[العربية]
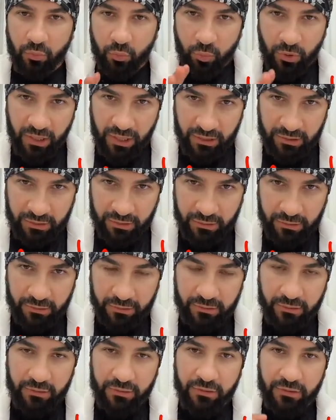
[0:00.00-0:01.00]
ولكن
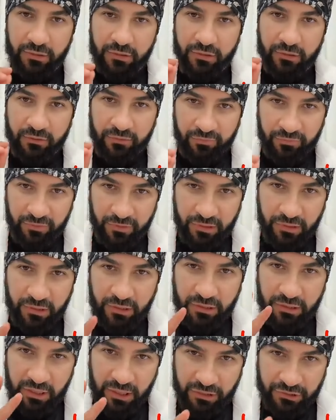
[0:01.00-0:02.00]

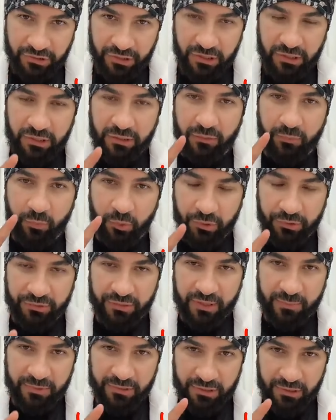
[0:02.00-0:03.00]
في علاجين
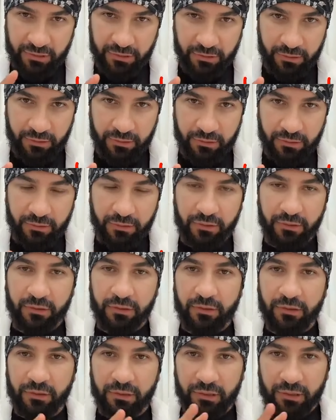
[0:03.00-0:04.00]
معتمدين
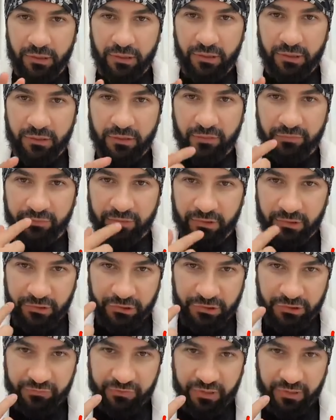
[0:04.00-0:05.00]
لتفتيح
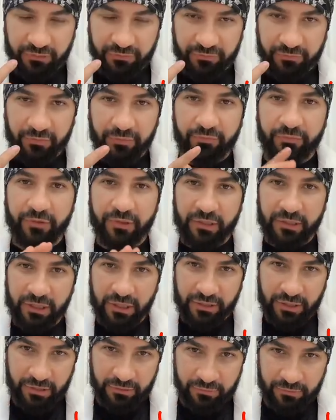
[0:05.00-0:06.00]
الشفايف في
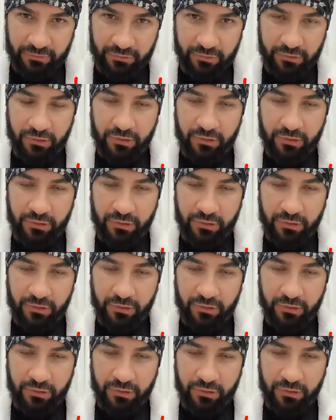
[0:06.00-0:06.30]
العيادات